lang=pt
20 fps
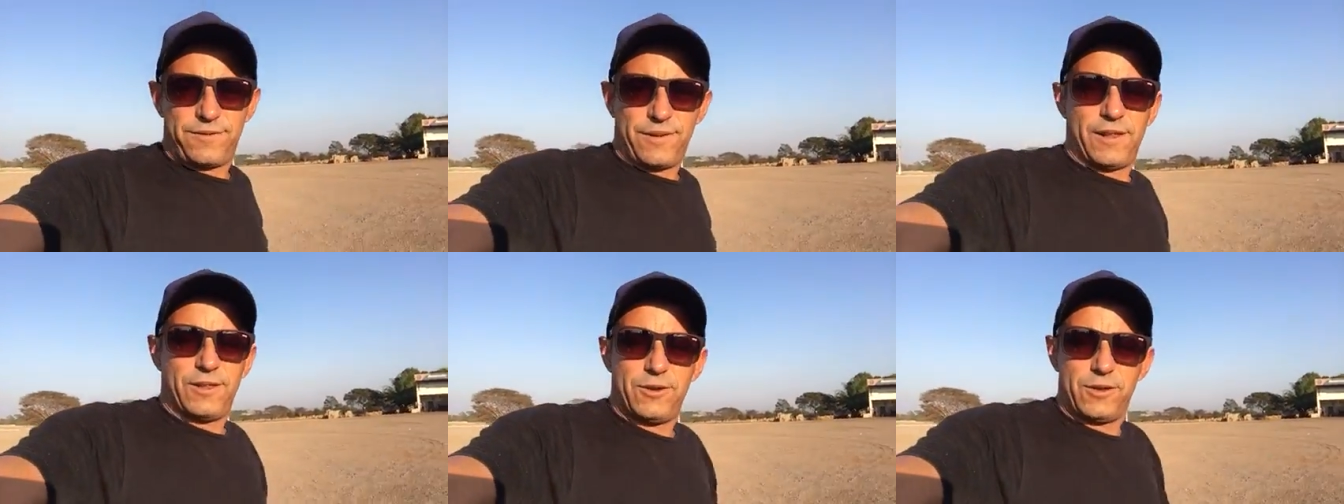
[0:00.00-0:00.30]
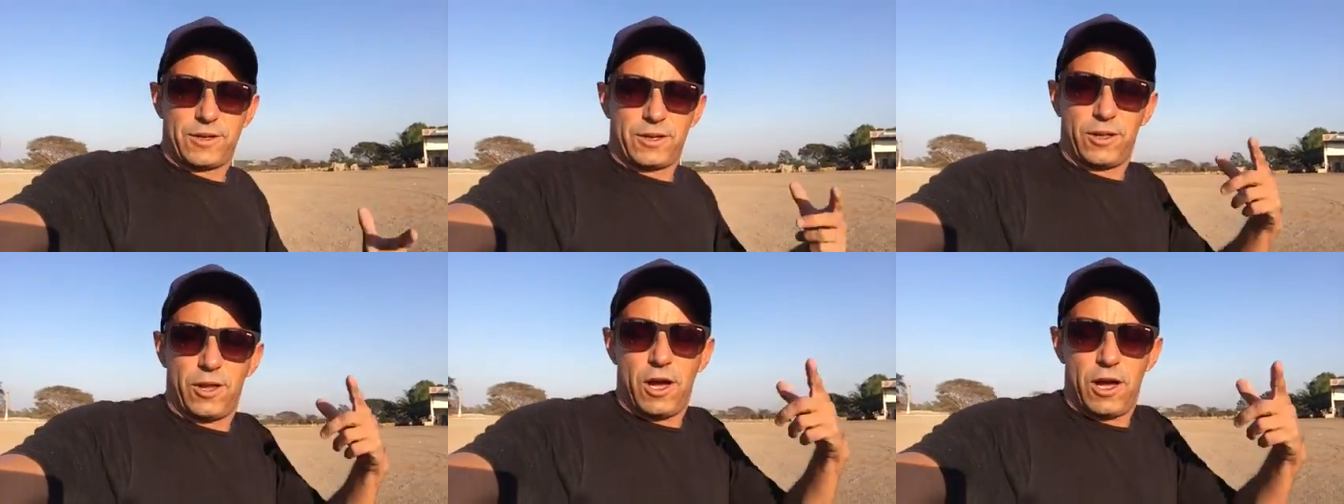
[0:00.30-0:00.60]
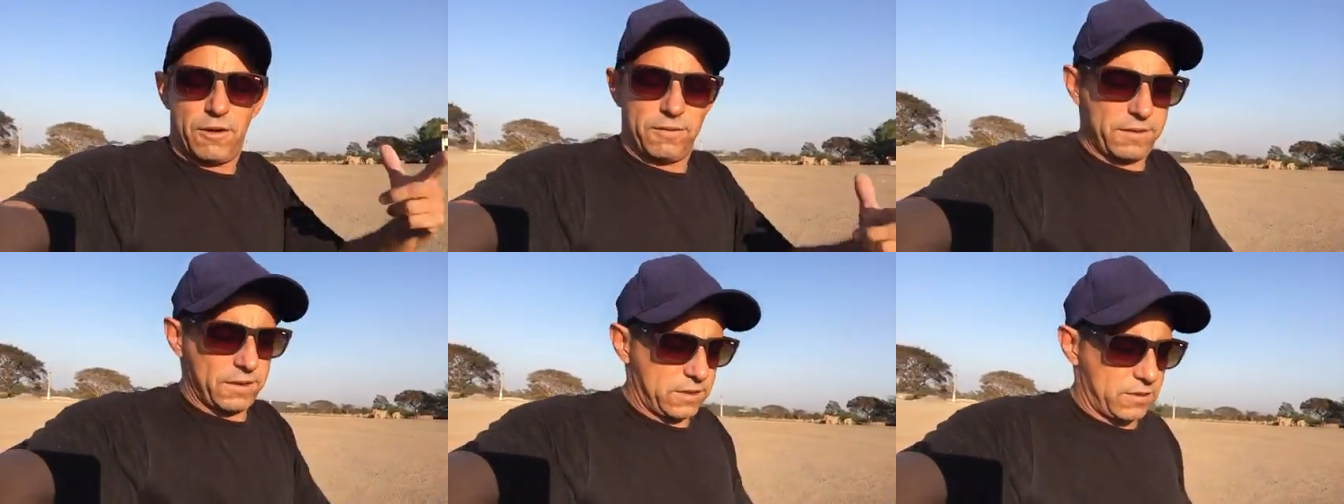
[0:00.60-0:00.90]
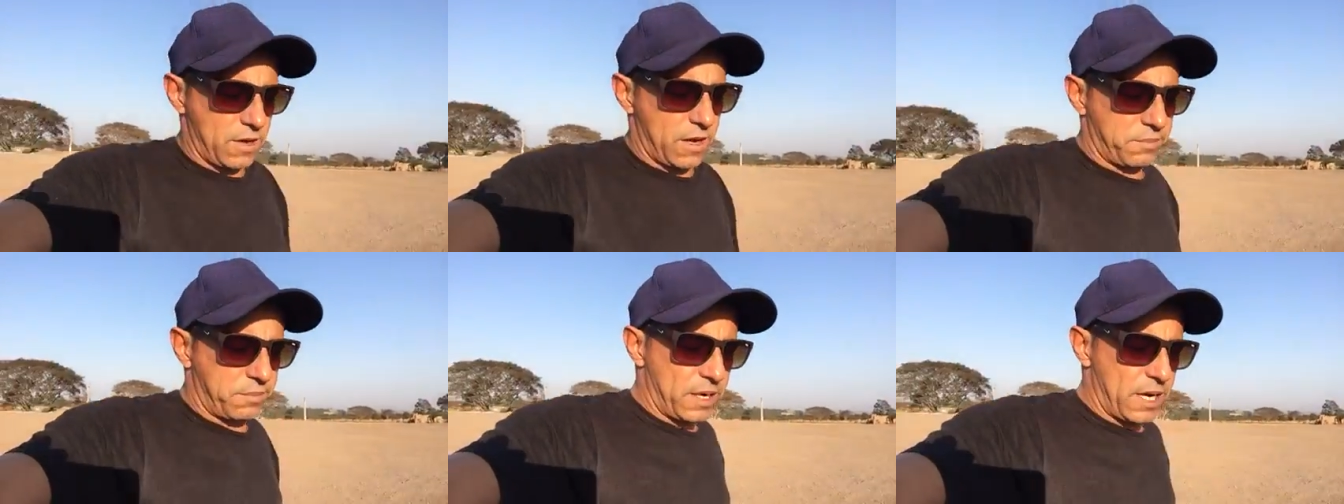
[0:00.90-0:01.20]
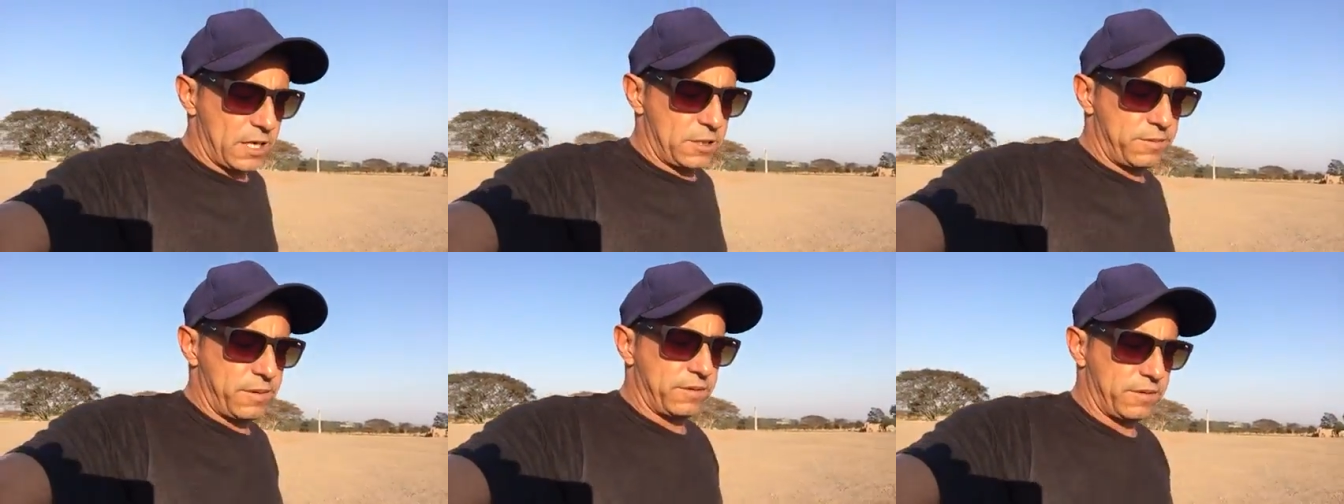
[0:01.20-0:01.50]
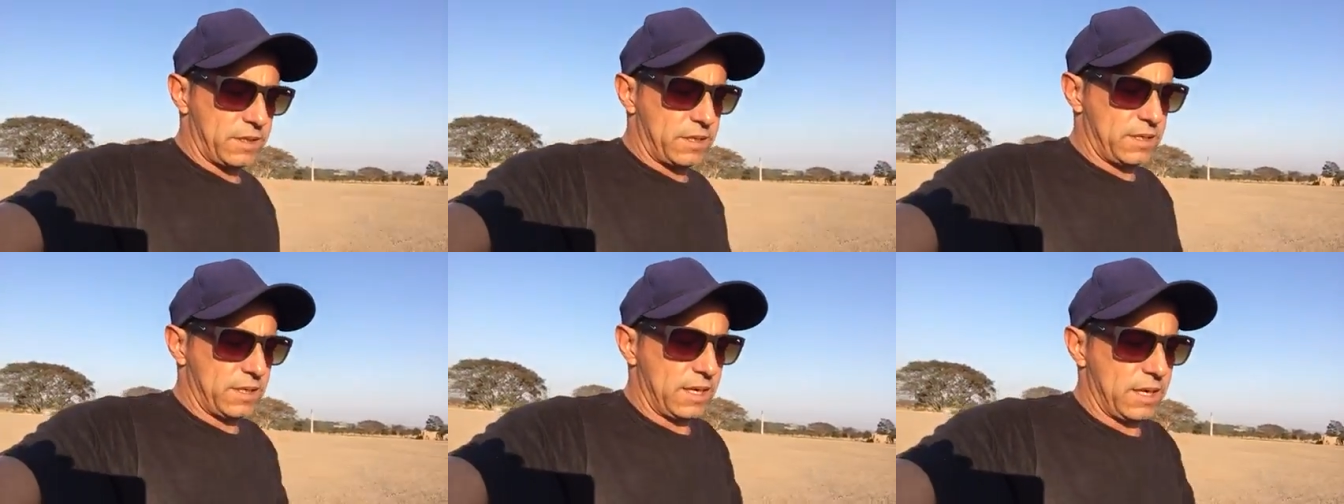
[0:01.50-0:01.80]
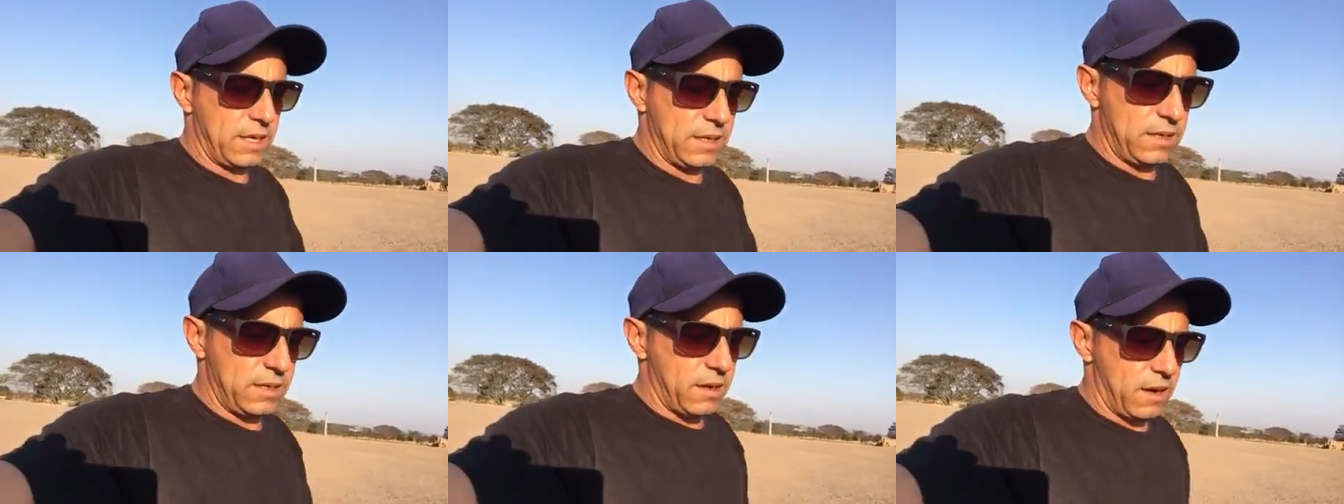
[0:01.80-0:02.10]
Falou, Clóvis. Um abraço para você
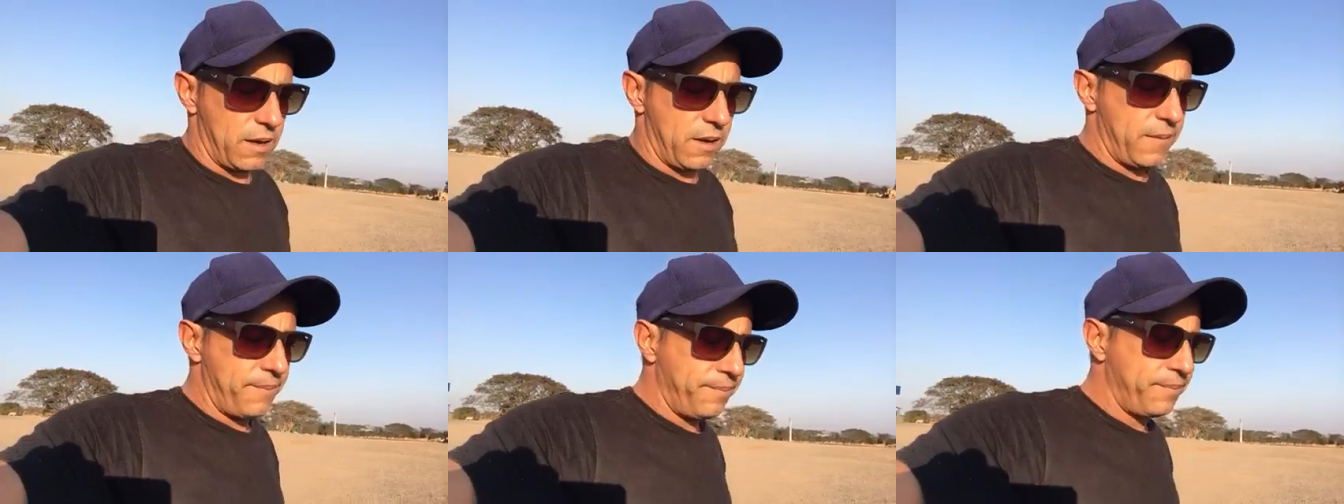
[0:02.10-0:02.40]
aí, ó.